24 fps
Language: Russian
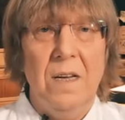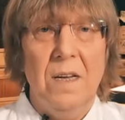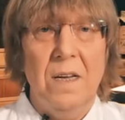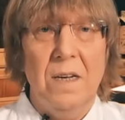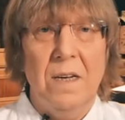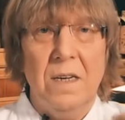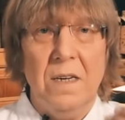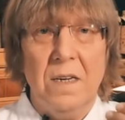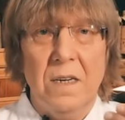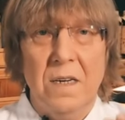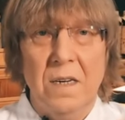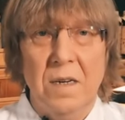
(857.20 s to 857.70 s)

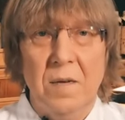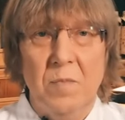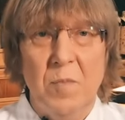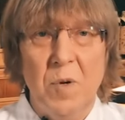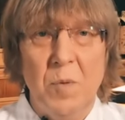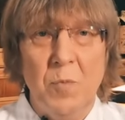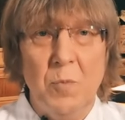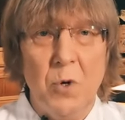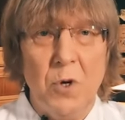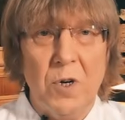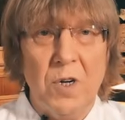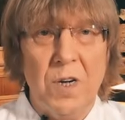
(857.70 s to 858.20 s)
Э,
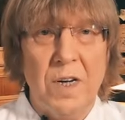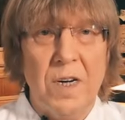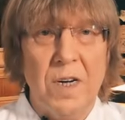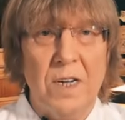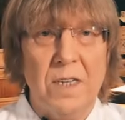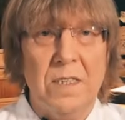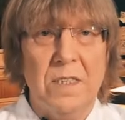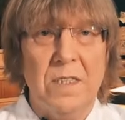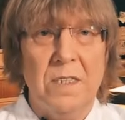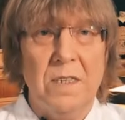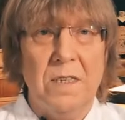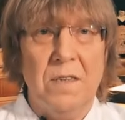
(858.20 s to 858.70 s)
мы много
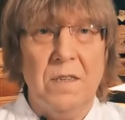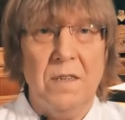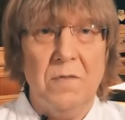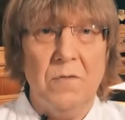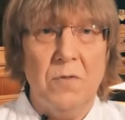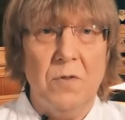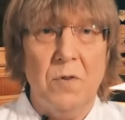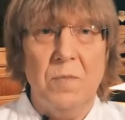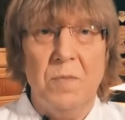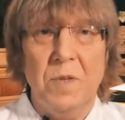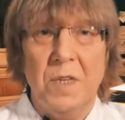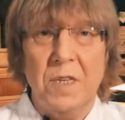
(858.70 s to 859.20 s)
раз,
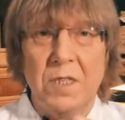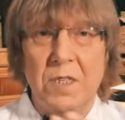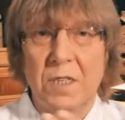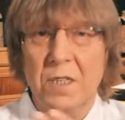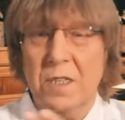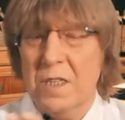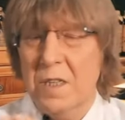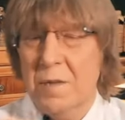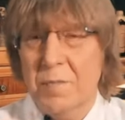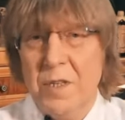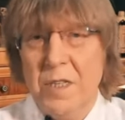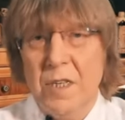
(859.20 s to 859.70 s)
вот у меня
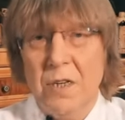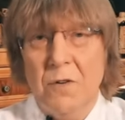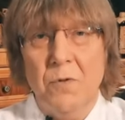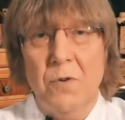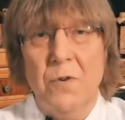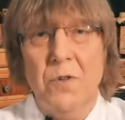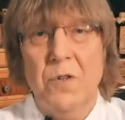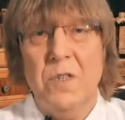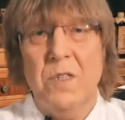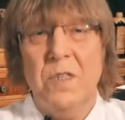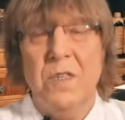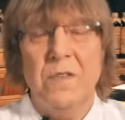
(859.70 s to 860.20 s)
здесь на
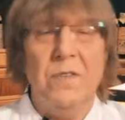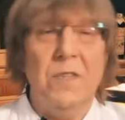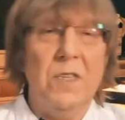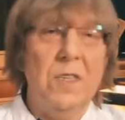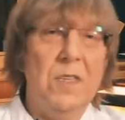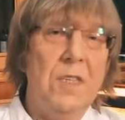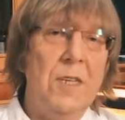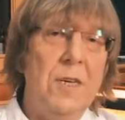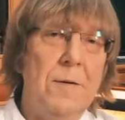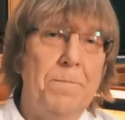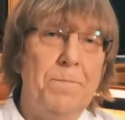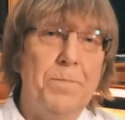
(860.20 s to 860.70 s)
подоконнике
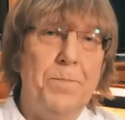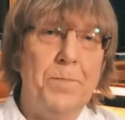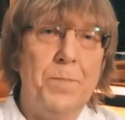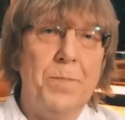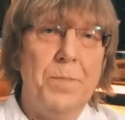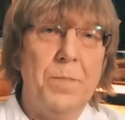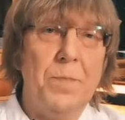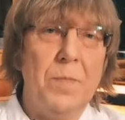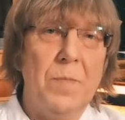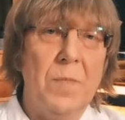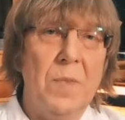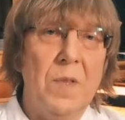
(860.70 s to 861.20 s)
всегда
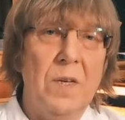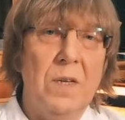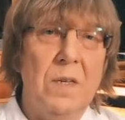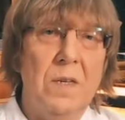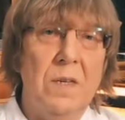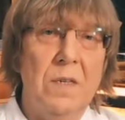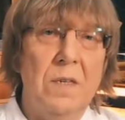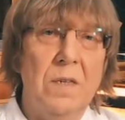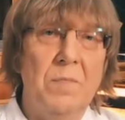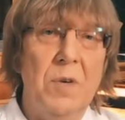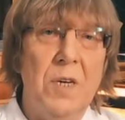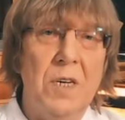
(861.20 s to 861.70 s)

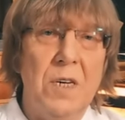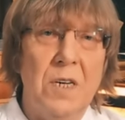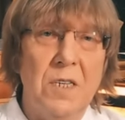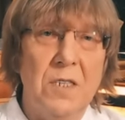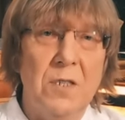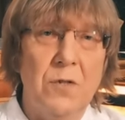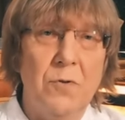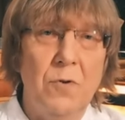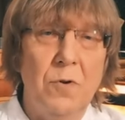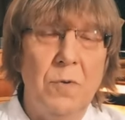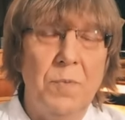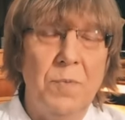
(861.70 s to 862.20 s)

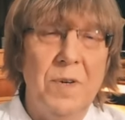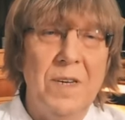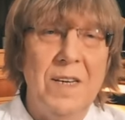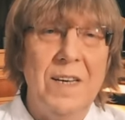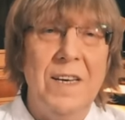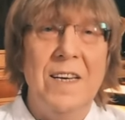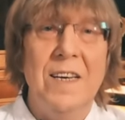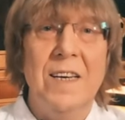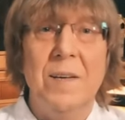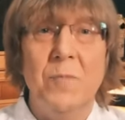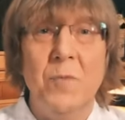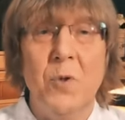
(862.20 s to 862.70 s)
микроскоп,
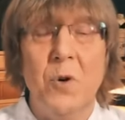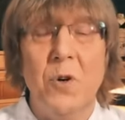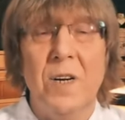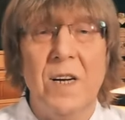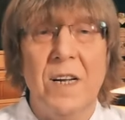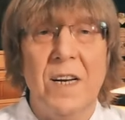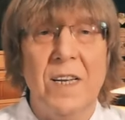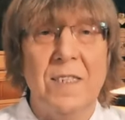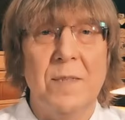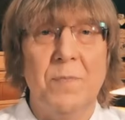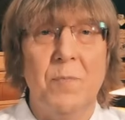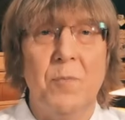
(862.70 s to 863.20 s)

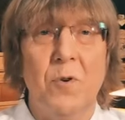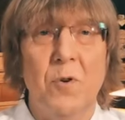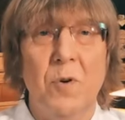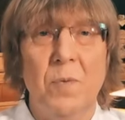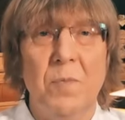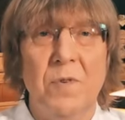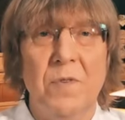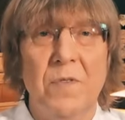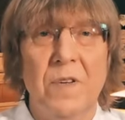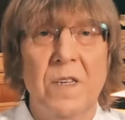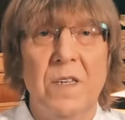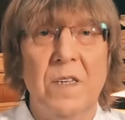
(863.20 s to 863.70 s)
много раз
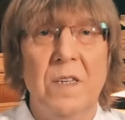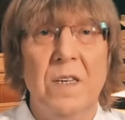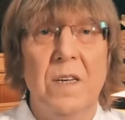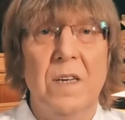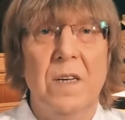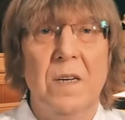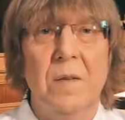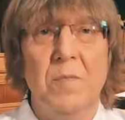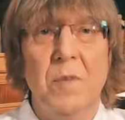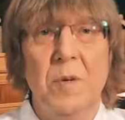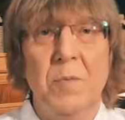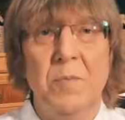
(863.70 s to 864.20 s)
пробовали,
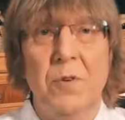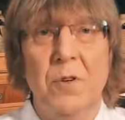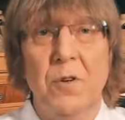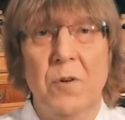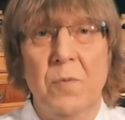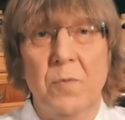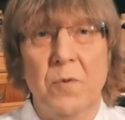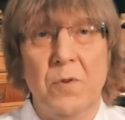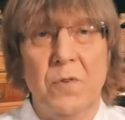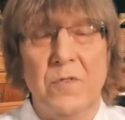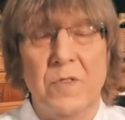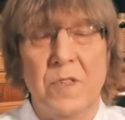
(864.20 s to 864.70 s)
мы
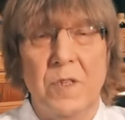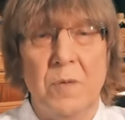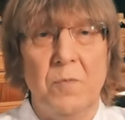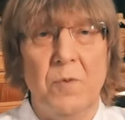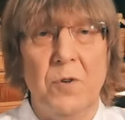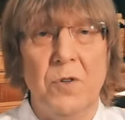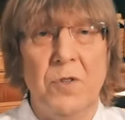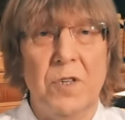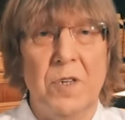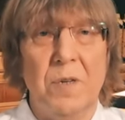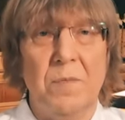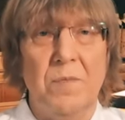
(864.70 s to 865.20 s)
берем кровь,
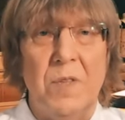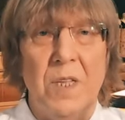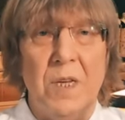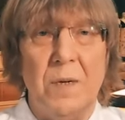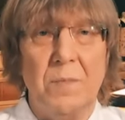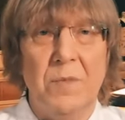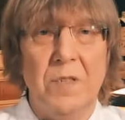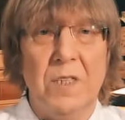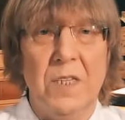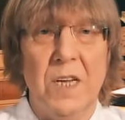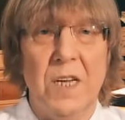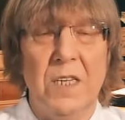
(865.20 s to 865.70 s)
смотрим,
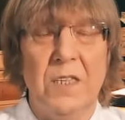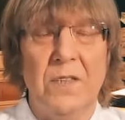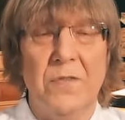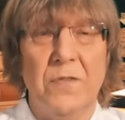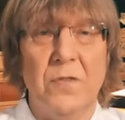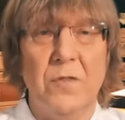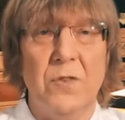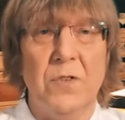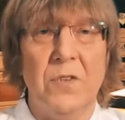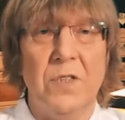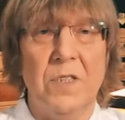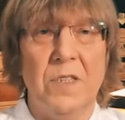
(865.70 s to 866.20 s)
там стаз,
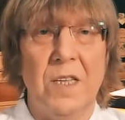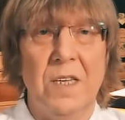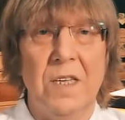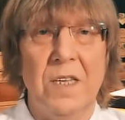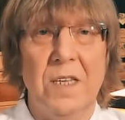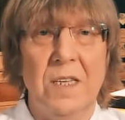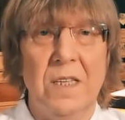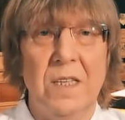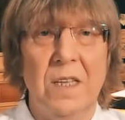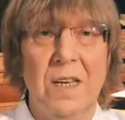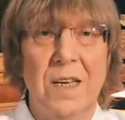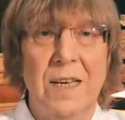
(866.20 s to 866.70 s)
все
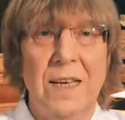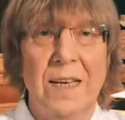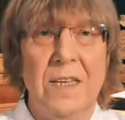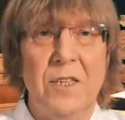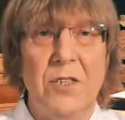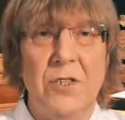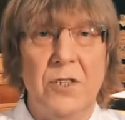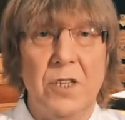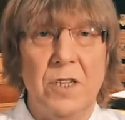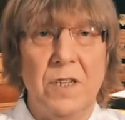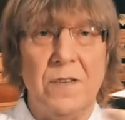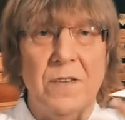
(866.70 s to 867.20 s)
стоит,
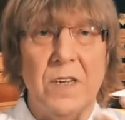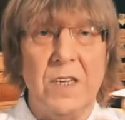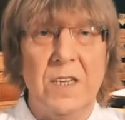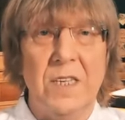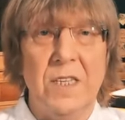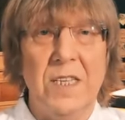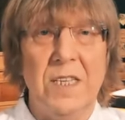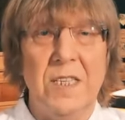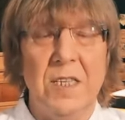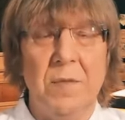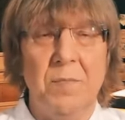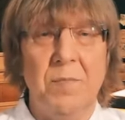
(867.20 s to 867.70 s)
человек
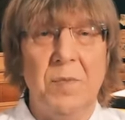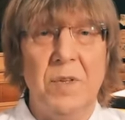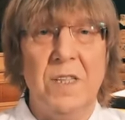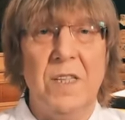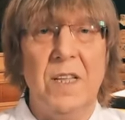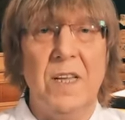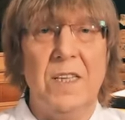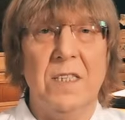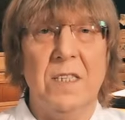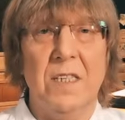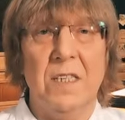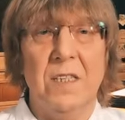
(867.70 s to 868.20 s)
10,
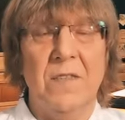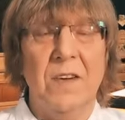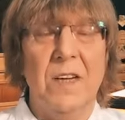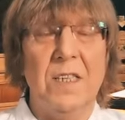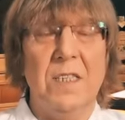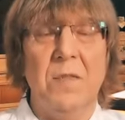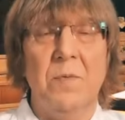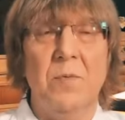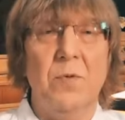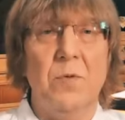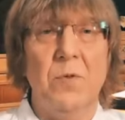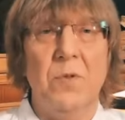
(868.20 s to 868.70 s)
15,
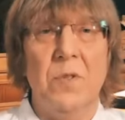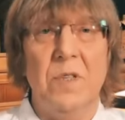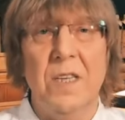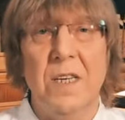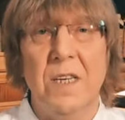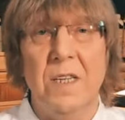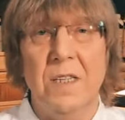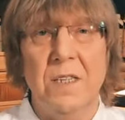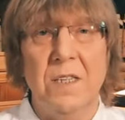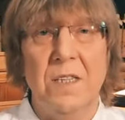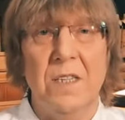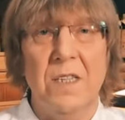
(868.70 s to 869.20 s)
20 минут
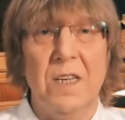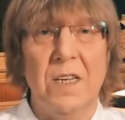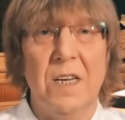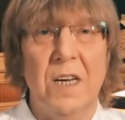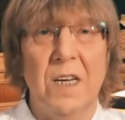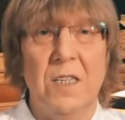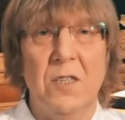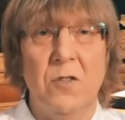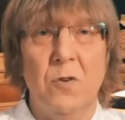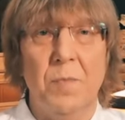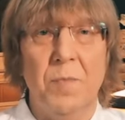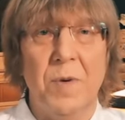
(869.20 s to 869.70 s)
делает
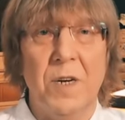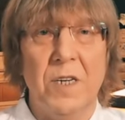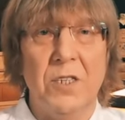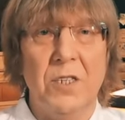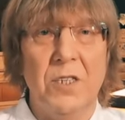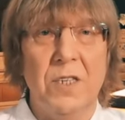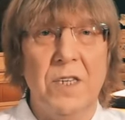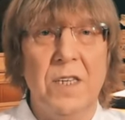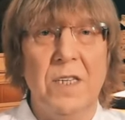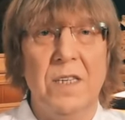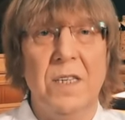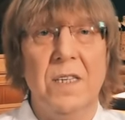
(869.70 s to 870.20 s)
дыхательное
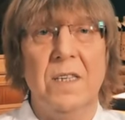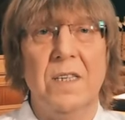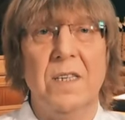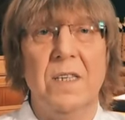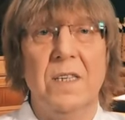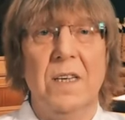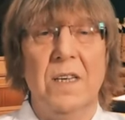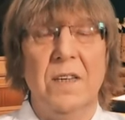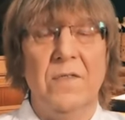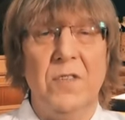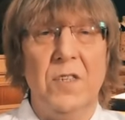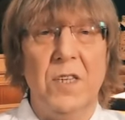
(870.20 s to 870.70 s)
упражнение,
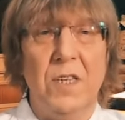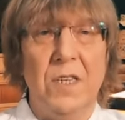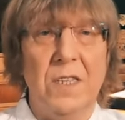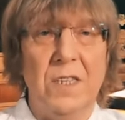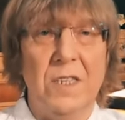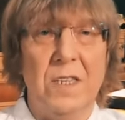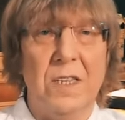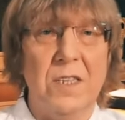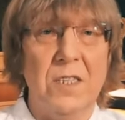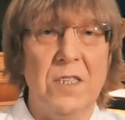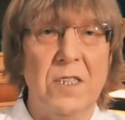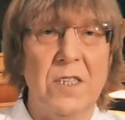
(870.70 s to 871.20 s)
все
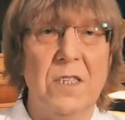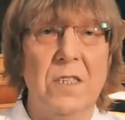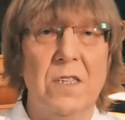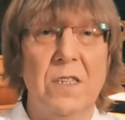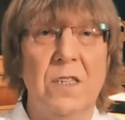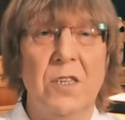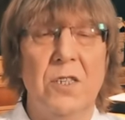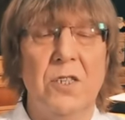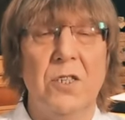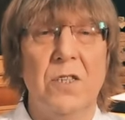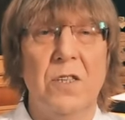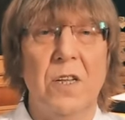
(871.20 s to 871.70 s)
ретроциты
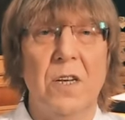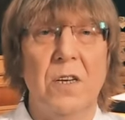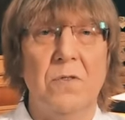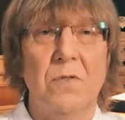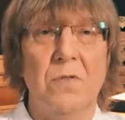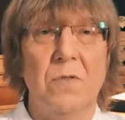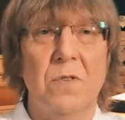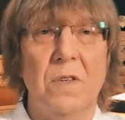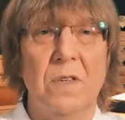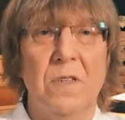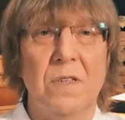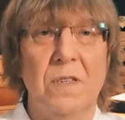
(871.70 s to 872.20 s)

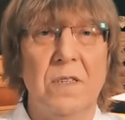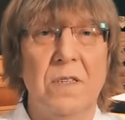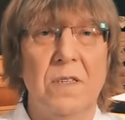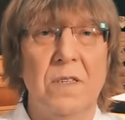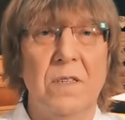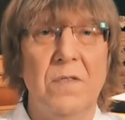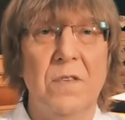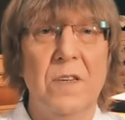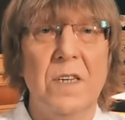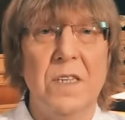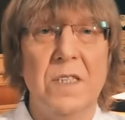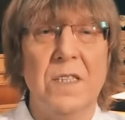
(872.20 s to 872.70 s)
начинают
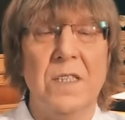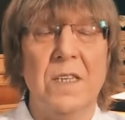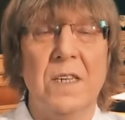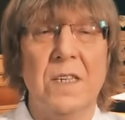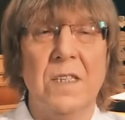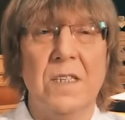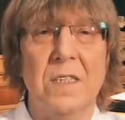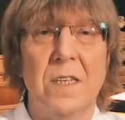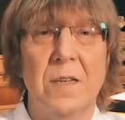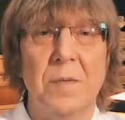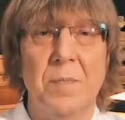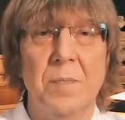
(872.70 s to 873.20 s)
двигаться,
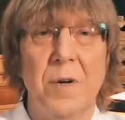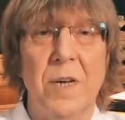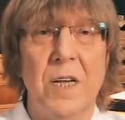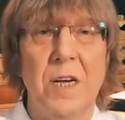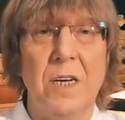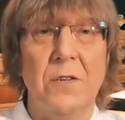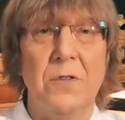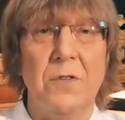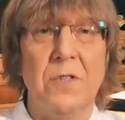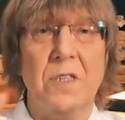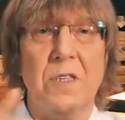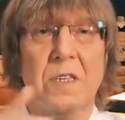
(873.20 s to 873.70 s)

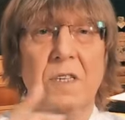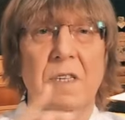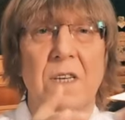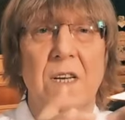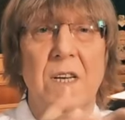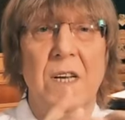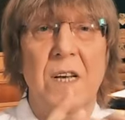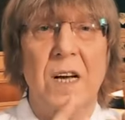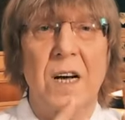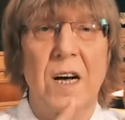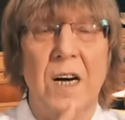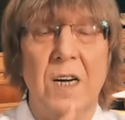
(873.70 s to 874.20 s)
разлепляются,
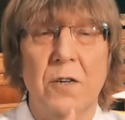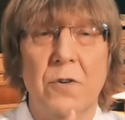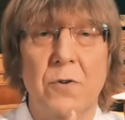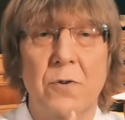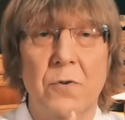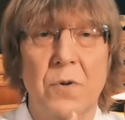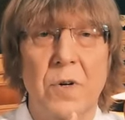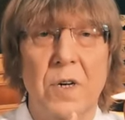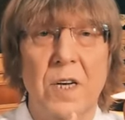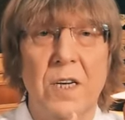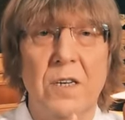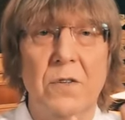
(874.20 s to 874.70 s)

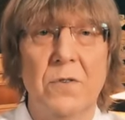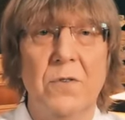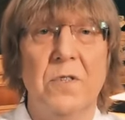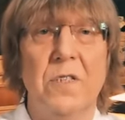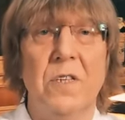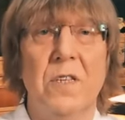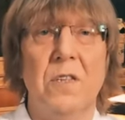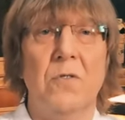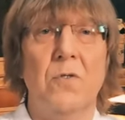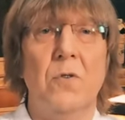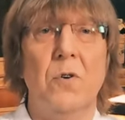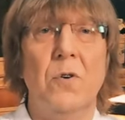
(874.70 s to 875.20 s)

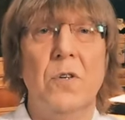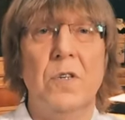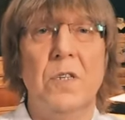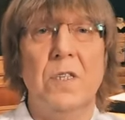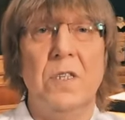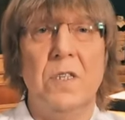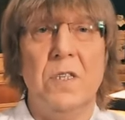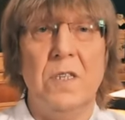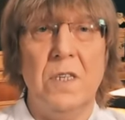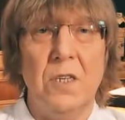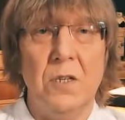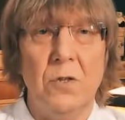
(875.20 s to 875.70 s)
округляются, то
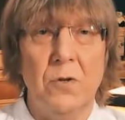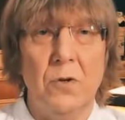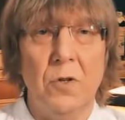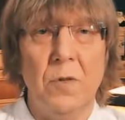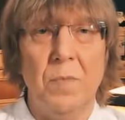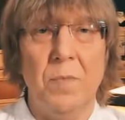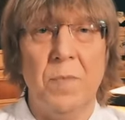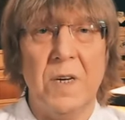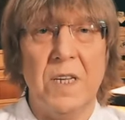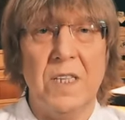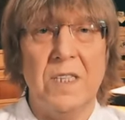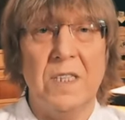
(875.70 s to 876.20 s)
есть
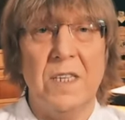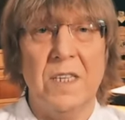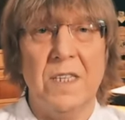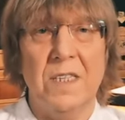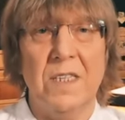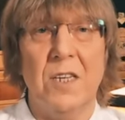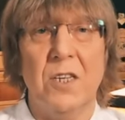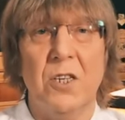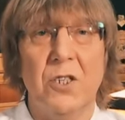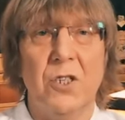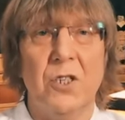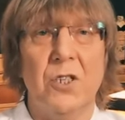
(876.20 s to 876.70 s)
идет
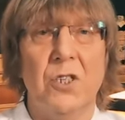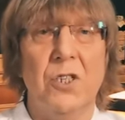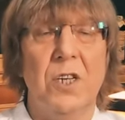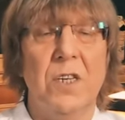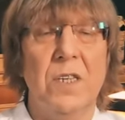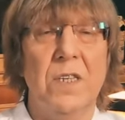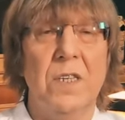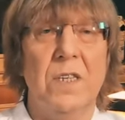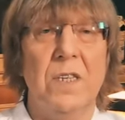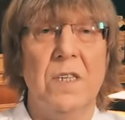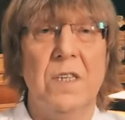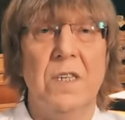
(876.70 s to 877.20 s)
процесс
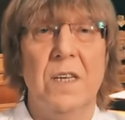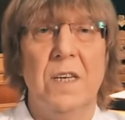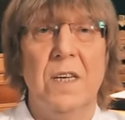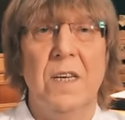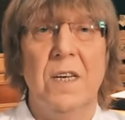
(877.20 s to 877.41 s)
разжижения